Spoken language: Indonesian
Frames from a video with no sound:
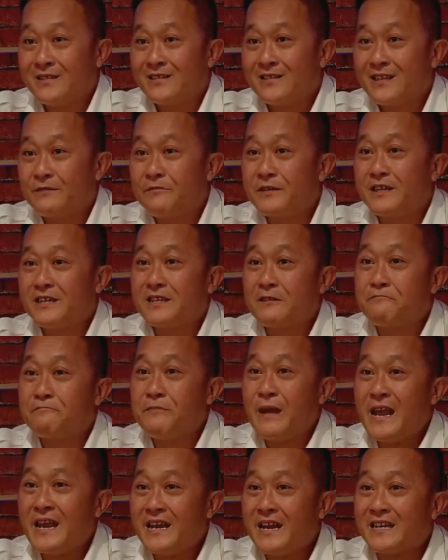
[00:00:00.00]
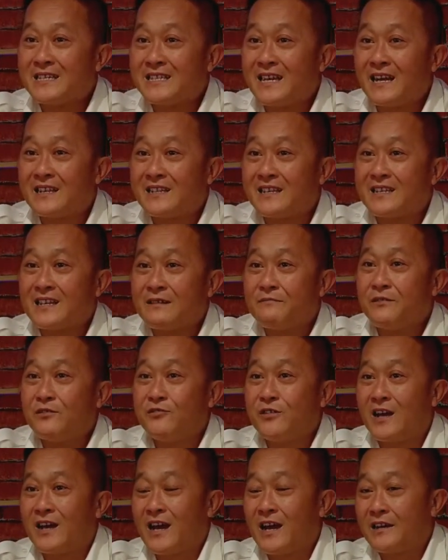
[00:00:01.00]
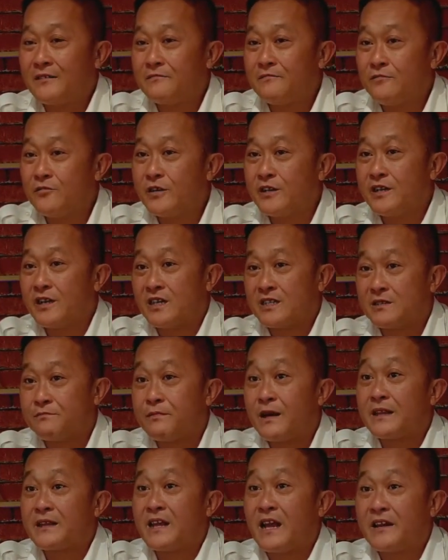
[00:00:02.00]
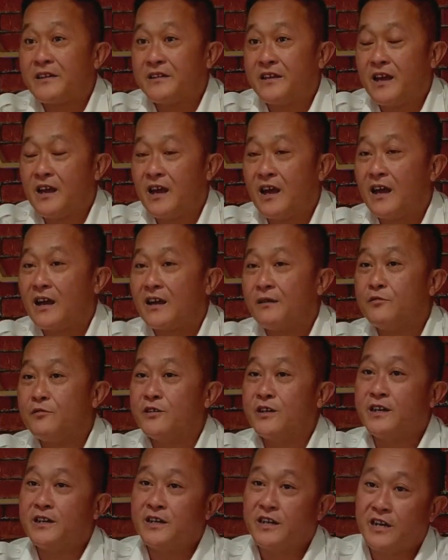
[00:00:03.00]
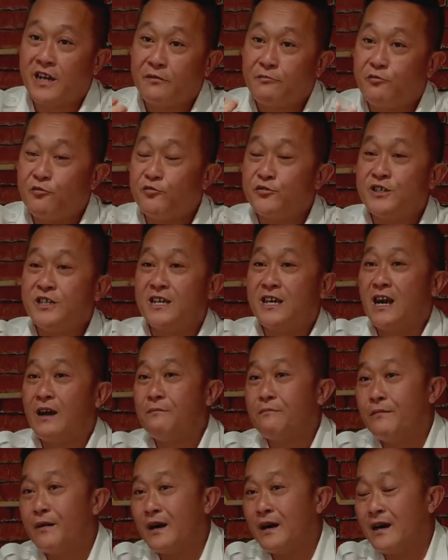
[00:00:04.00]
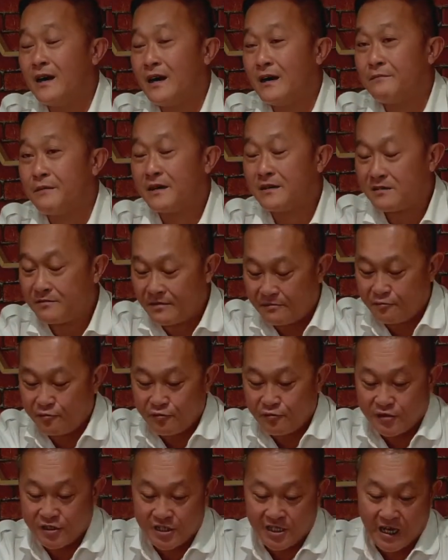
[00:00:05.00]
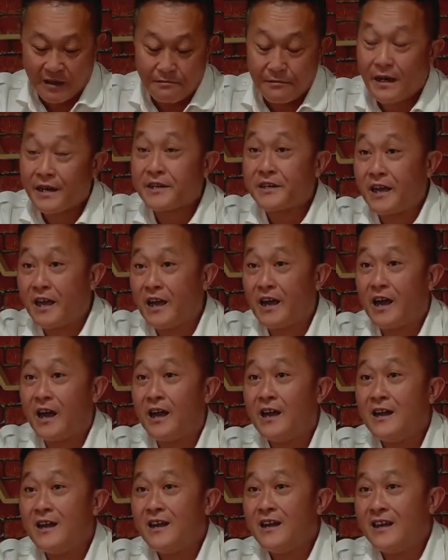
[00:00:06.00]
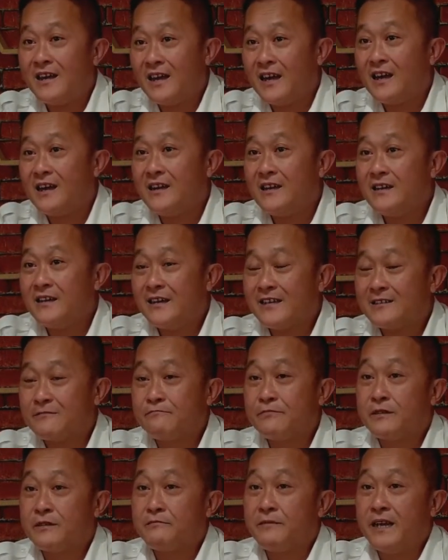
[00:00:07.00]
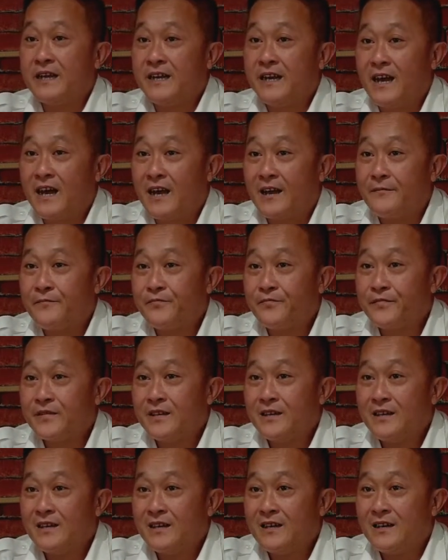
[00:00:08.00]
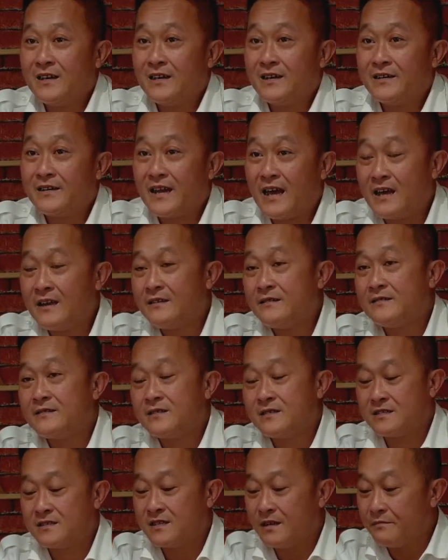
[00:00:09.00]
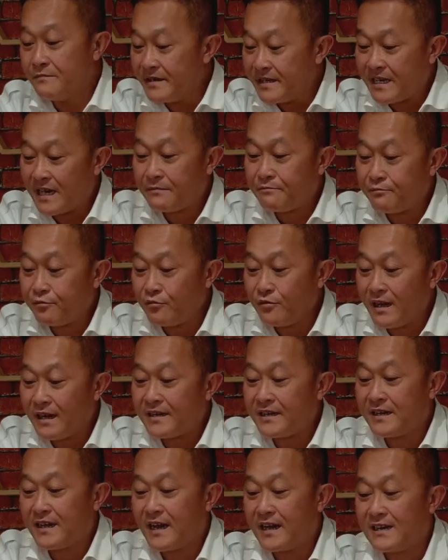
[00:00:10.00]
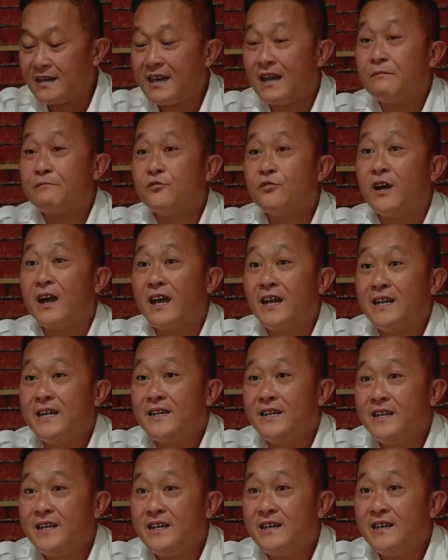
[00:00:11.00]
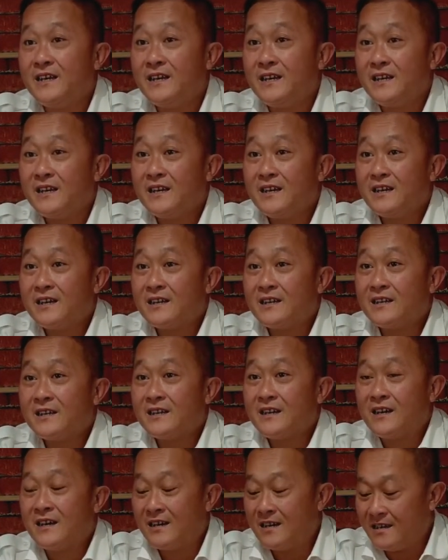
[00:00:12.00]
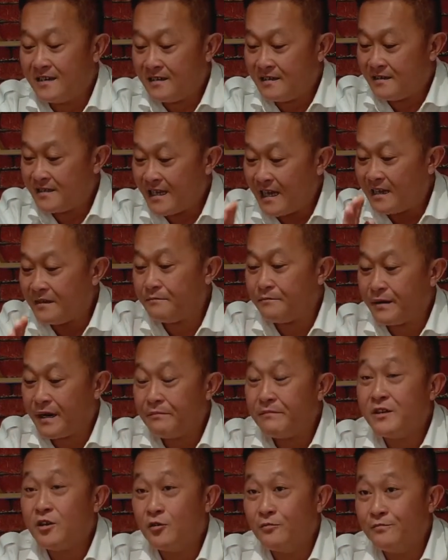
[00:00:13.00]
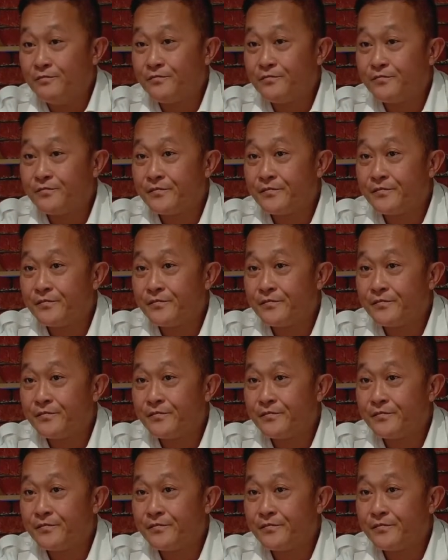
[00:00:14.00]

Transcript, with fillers: Tapi kita beda saat kita menggunakan, mungkin di kecepatannya, kemudian di revolusi gambar, apa revolusi gambarnya, ya itu berbeda. Nah, demikian pula dengan lampu LED uh, eh, yang premium